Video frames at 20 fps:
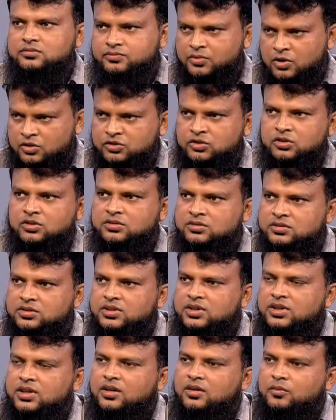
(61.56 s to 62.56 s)
ফসল
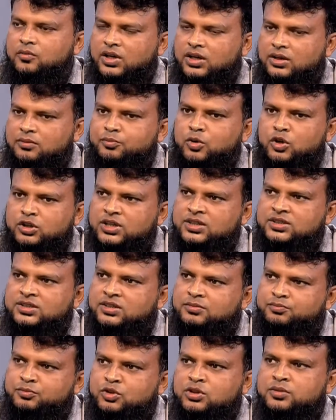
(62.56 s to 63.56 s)
মানে
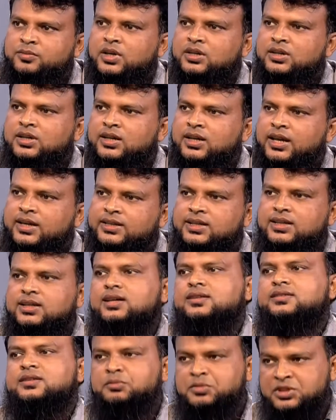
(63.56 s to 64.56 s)
পটাশের পরিমাণটা নারকেল গাছে